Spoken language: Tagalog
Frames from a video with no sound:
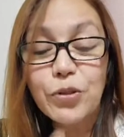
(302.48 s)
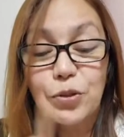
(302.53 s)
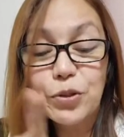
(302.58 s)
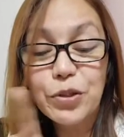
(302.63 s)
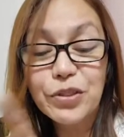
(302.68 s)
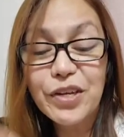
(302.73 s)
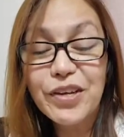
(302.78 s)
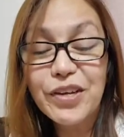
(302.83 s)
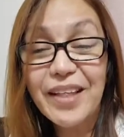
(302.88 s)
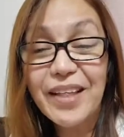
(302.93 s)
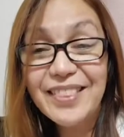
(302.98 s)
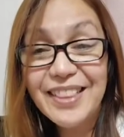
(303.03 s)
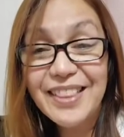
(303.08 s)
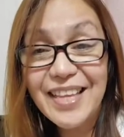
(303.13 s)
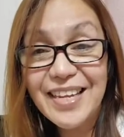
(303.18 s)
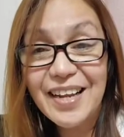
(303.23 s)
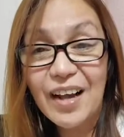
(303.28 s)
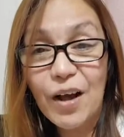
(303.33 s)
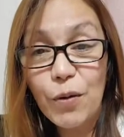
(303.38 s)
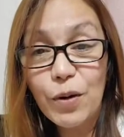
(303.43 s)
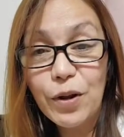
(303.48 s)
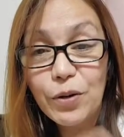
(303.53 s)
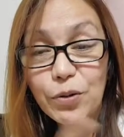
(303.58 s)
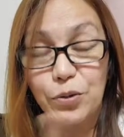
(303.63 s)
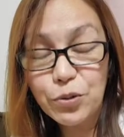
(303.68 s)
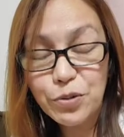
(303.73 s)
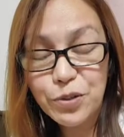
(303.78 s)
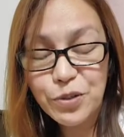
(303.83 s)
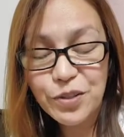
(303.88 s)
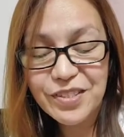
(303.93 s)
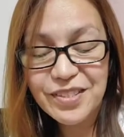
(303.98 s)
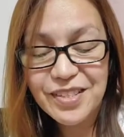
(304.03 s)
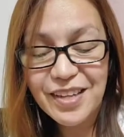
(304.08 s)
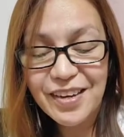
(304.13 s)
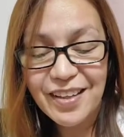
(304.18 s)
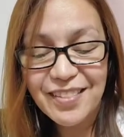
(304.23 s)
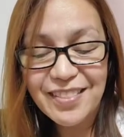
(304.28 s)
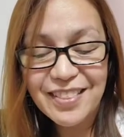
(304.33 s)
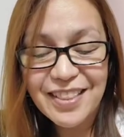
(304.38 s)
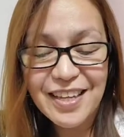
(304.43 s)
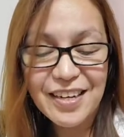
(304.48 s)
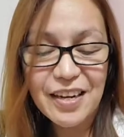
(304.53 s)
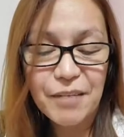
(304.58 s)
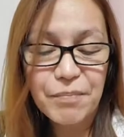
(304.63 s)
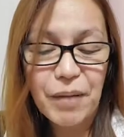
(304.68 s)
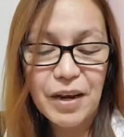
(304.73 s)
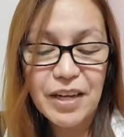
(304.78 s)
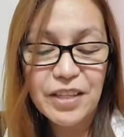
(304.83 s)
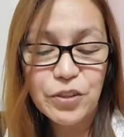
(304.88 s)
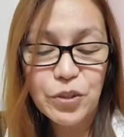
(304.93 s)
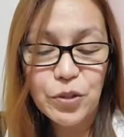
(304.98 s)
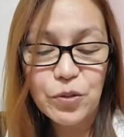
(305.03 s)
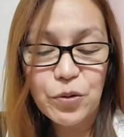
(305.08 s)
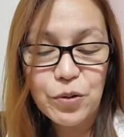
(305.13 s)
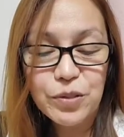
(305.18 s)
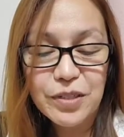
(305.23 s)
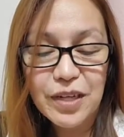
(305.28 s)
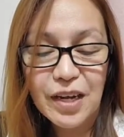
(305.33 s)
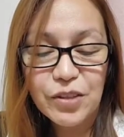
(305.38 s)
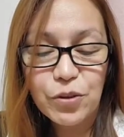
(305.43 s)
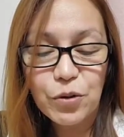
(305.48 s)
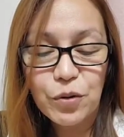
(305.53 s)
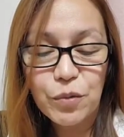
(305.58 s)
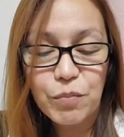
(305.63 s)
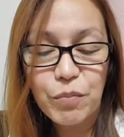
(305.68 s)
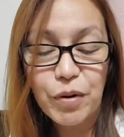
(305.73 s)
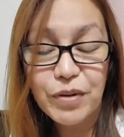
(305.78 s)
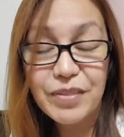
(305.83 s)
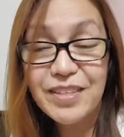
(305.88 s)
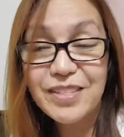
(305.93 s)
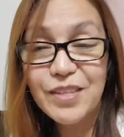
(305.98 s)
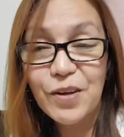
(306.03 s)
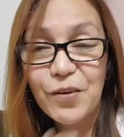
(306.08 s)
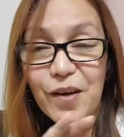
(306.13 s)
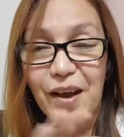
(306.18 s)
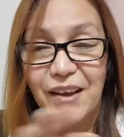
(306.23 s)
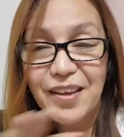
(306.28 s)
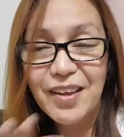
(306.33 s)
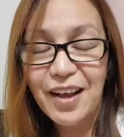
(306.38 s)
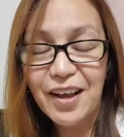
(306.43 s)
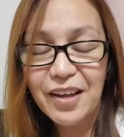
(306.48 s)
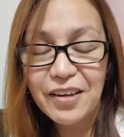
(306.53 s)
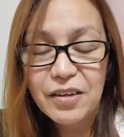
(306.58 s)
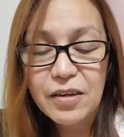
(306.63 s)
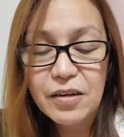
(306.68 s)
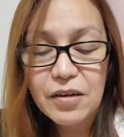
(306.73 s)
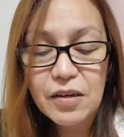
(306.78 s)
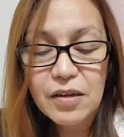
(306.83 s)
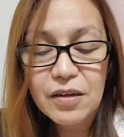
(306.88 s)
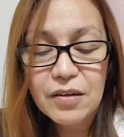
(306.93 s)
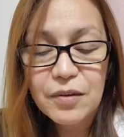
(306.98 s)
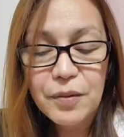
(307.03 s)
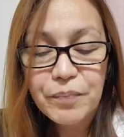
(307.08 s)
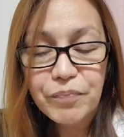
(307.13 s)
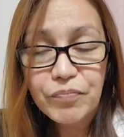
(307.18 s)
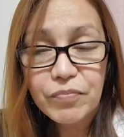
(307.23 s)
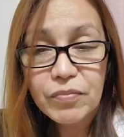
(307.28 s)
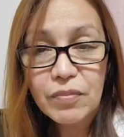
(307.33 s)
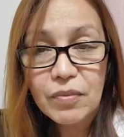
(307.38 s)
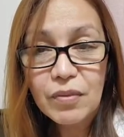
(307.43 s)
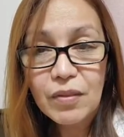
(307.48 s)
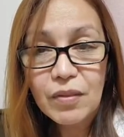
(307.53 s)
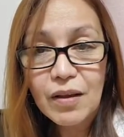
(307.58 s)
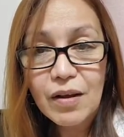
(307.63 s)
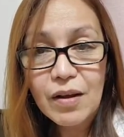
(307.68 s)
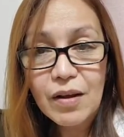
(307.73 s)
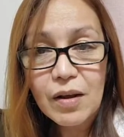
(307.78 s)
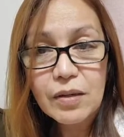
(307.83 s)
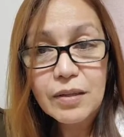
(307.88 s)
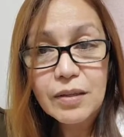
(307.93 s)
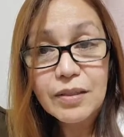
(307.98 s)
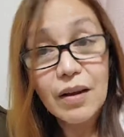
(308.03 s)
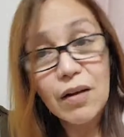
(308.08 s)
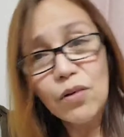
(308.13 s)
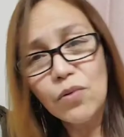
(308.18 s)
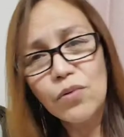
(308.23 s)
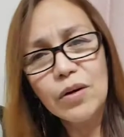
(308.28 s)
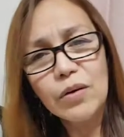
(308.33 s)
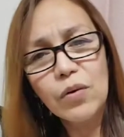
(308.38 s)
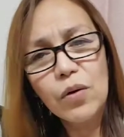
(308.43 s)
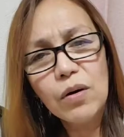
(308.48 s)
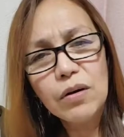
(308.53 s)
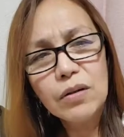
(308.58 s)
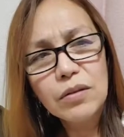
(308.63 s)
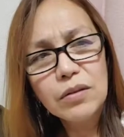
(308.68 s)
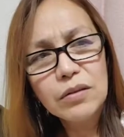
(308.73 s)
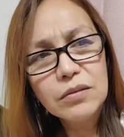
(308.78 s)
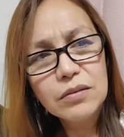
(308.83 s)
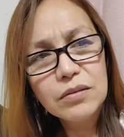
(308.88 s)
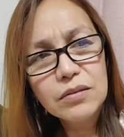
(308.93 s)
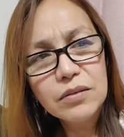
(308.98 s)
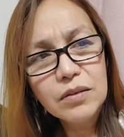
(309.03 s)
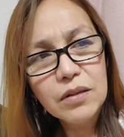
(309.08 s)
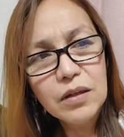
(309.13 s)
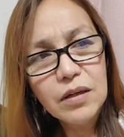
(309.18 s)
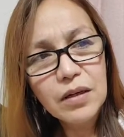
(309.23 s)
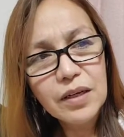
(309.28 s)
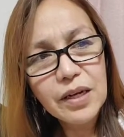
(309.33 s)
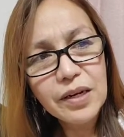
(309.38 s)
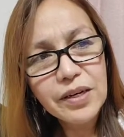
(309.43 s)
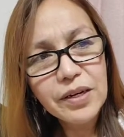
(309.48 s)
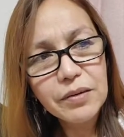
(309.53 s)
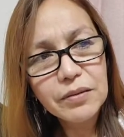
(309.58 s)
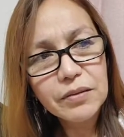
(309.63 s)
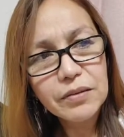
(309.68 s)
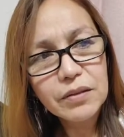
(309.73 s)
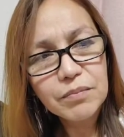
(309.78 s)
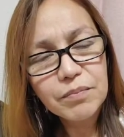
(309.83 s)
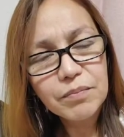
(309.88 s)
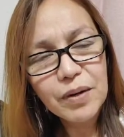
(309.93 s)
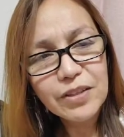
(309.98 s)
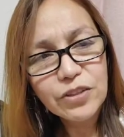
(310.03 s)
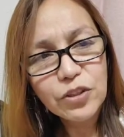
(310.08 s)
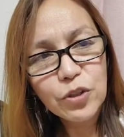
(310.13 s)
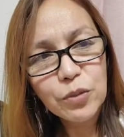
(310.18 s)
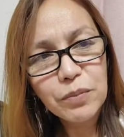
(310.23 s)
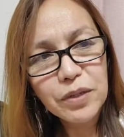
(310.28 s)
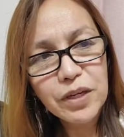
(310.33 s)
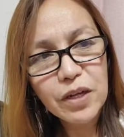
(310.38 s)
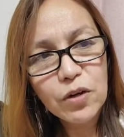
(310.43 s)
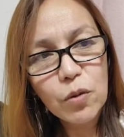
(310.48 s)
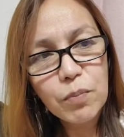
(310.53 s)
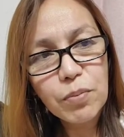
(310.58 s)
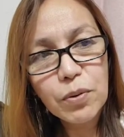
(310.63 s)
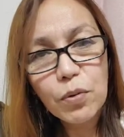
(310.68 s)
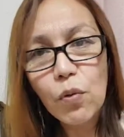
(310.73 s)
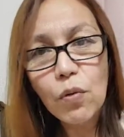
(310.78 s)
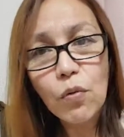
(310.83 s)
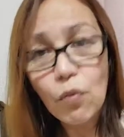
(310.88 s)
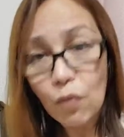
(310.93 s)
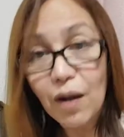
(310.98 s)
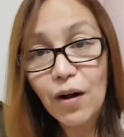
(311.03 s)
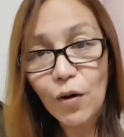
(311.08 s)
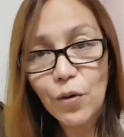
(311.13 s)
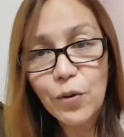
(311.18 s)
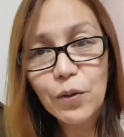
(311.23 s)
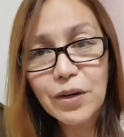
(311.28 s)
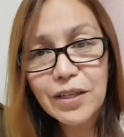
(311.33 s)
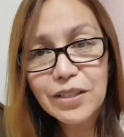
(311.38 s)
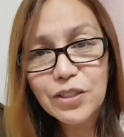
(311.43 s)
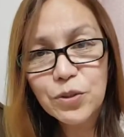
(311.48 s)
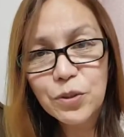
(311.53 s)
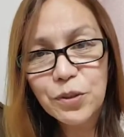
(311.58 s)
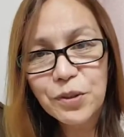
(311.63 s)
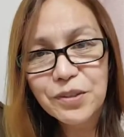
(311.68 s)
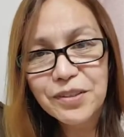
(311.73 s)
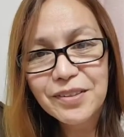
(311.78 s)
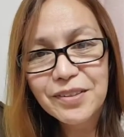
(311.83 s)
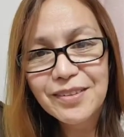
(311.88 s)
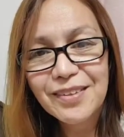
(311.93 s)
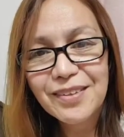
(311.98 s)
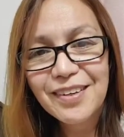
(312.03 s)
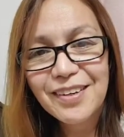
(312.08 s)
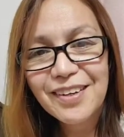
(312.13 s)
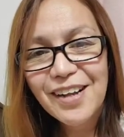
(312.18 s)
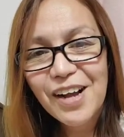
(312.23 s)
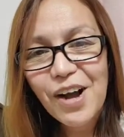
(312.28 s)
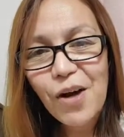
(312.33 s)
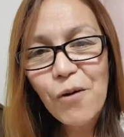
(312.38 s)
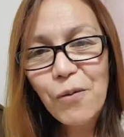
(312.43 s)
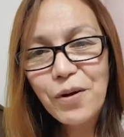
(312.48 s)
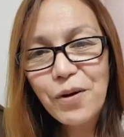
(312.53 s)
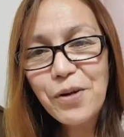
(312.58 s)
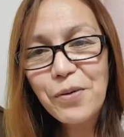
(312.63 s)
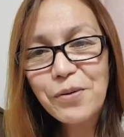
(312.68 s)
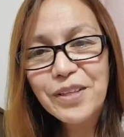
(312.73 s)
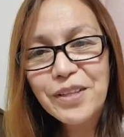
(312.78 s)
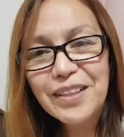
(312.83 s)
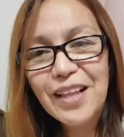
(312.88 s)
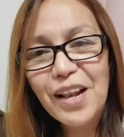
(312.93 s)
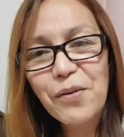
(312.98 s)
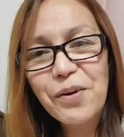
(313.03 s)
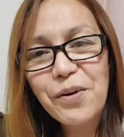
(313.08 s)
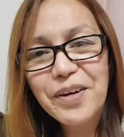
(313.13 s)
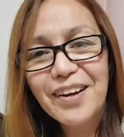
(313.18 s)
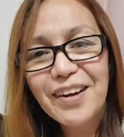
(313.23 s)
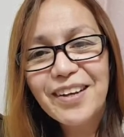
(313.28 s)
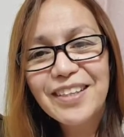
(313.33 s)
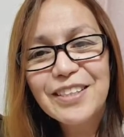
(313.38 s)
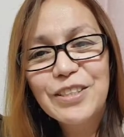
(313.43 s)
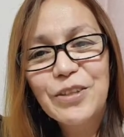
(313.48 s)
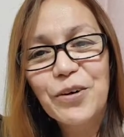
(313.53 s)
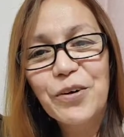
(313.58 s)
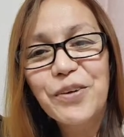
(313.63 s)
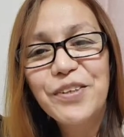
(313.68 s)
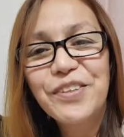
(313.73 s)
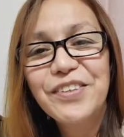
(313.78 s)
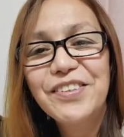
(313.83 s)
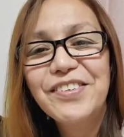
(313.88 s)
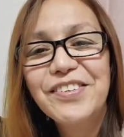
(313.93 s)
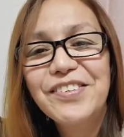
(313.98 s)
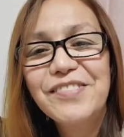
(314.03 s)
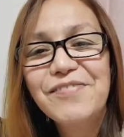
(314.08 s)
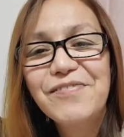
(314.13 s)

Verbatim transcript: ato 2019 nakauli ko to sa 2019 nagpalechon ko sa katong birthday sa kong ayaan. Natingalon ko iko La na, nagpalechon man ko pero ko kaon og lechon. Wala ko natilawan ang lechon.